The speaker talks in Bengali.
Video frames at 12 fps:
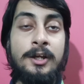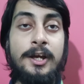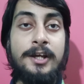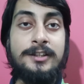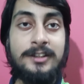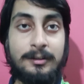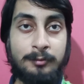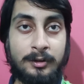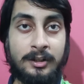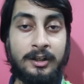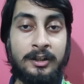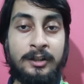এই
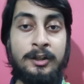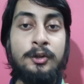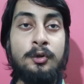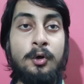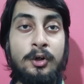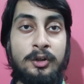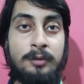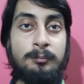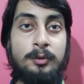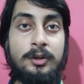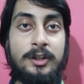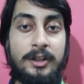সিনেমাটা নয়
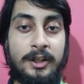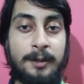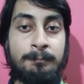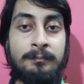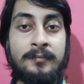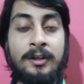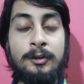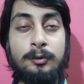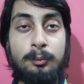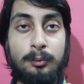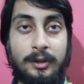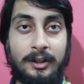নম্বর দিনে
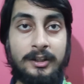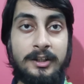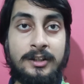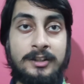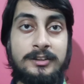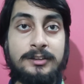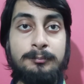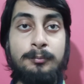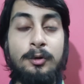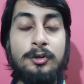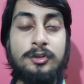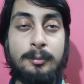টোটালি যে
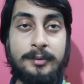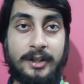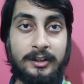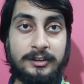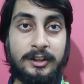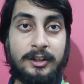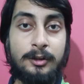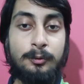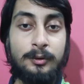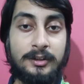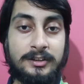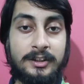বক্স অফিস কালেকশানটা
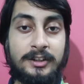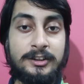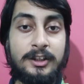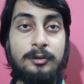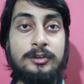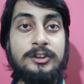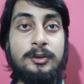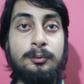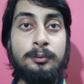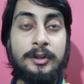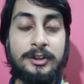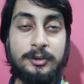করেছে সেটা হচ্ছে
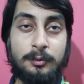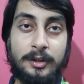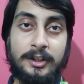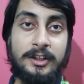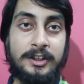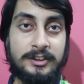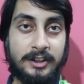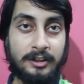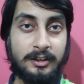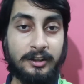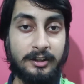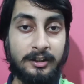উনিশ কোটি তিরিশ লাখ
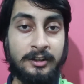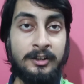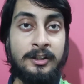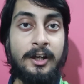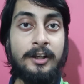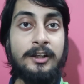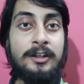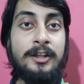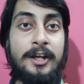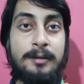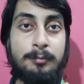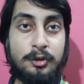টাকা একটা
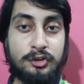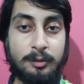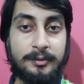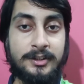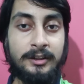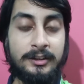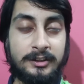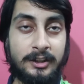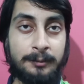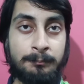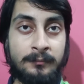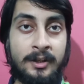নেট বক্স অফিস কালেকশান
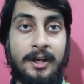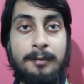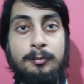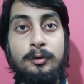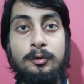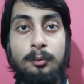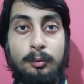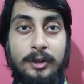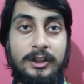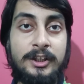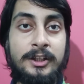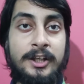এবং
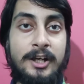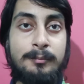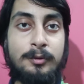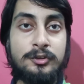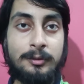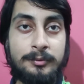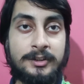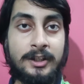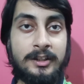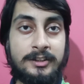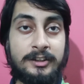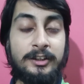টোটালি নেট বক্স অফিস
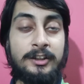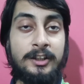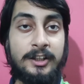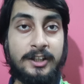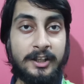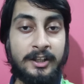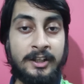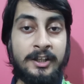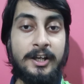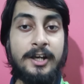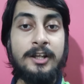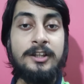কালেকশানের নিরিখে
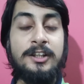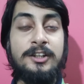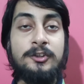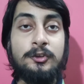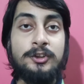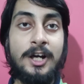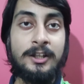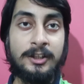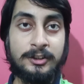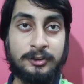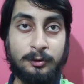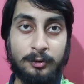এটা তিনশো
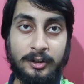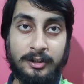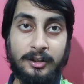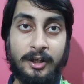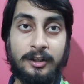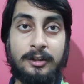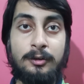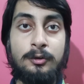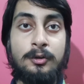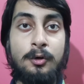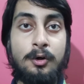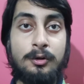সাতাশ কোটির একটা গ্র